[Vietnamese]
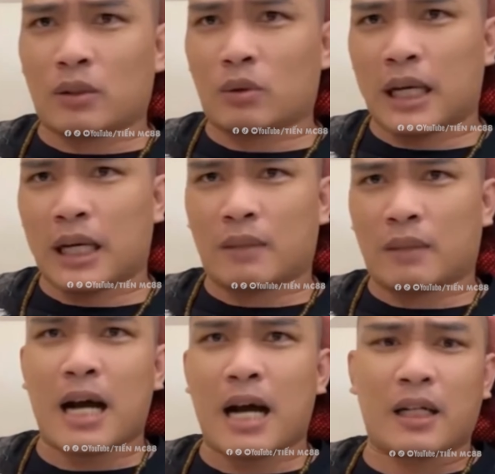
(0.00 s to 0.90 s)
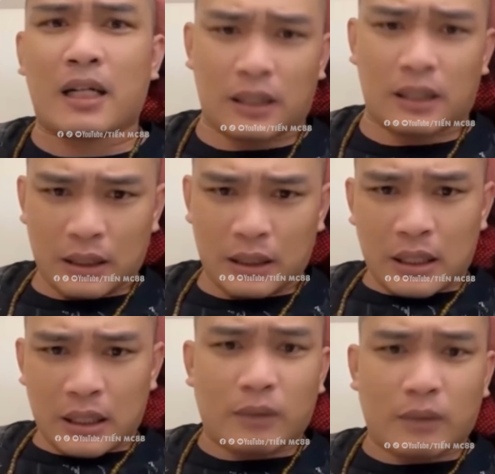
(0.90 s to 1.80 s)
tồn tại được ba đời nữa
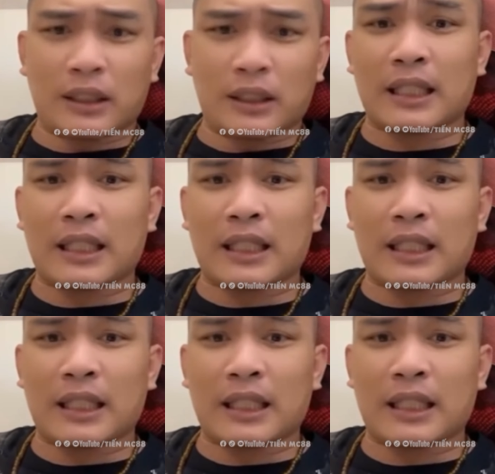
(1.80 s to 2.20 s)
anh không nhớ chính xác là